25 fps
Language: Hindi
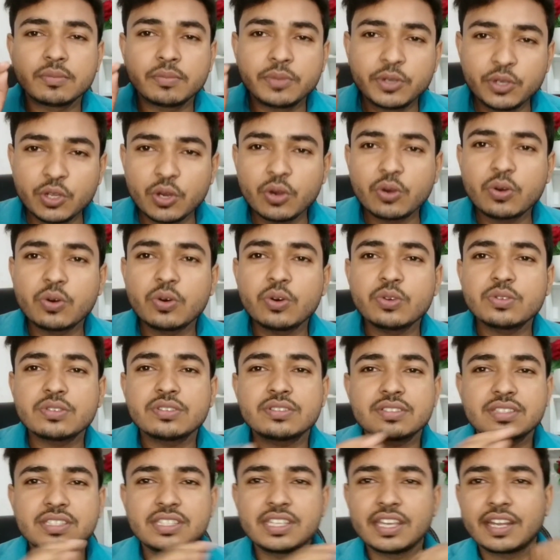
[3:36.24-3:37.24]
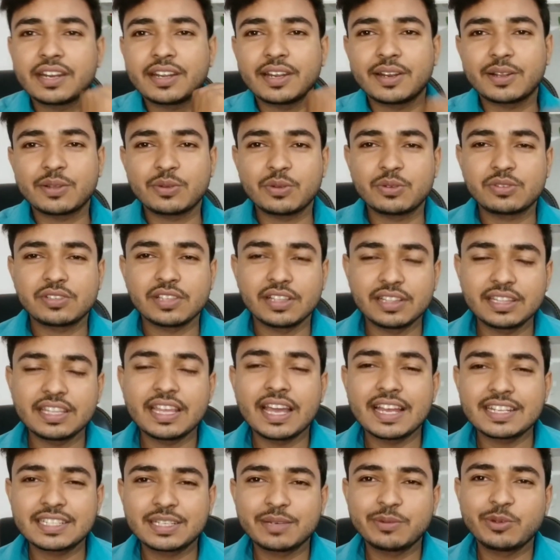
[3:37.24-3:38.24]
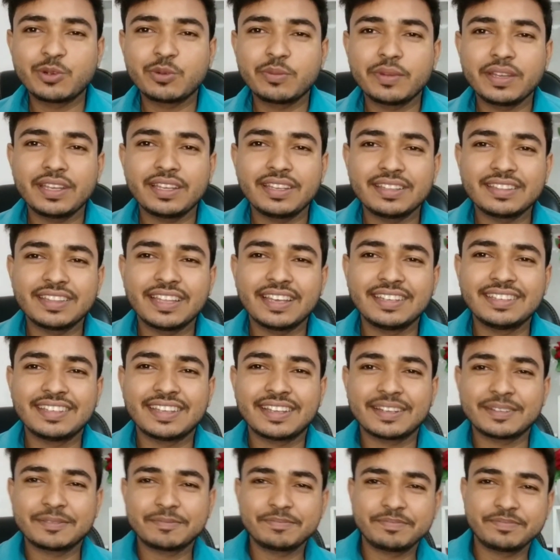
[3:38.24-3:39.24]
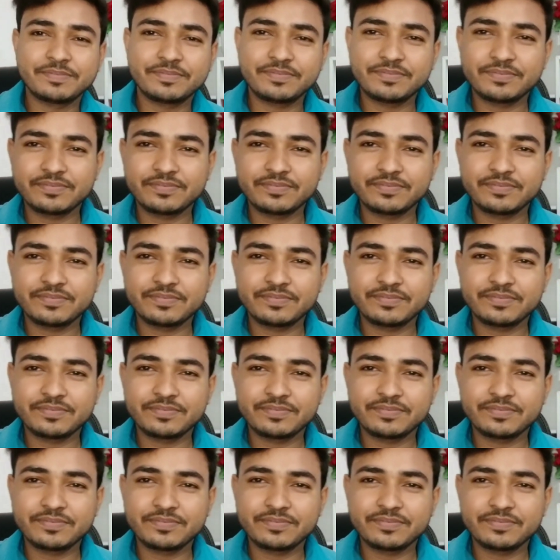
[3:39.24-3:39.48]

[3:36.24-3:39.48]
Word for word: वीडियो को शेयर कर दो चलते हैं आज की वीडियो में इतना ही है